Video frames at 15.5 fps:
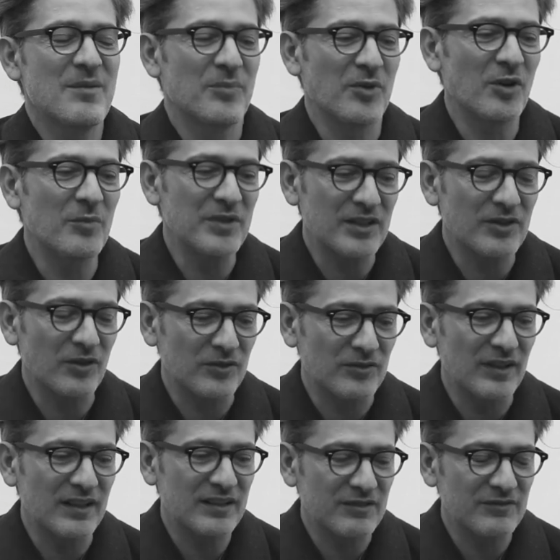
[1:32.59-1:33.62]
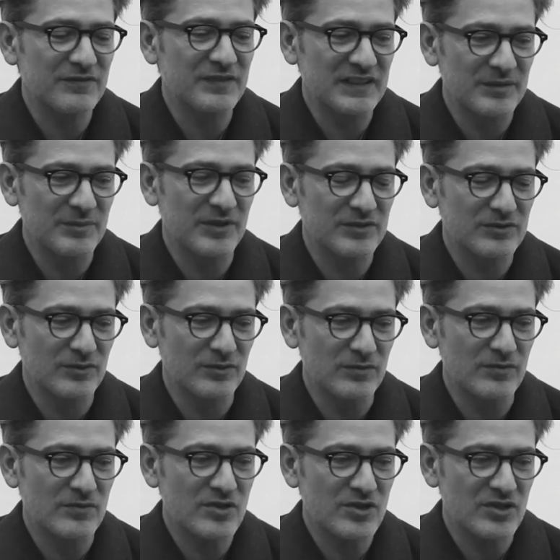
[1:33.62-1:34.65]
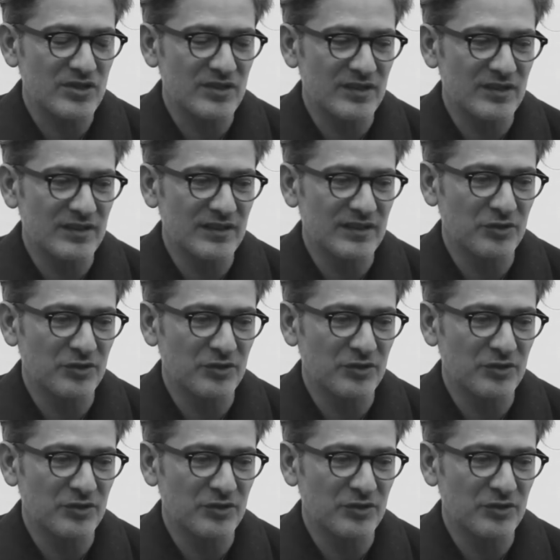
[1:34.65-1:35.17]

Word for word: però mi ricordo anche un film di Bertolucci,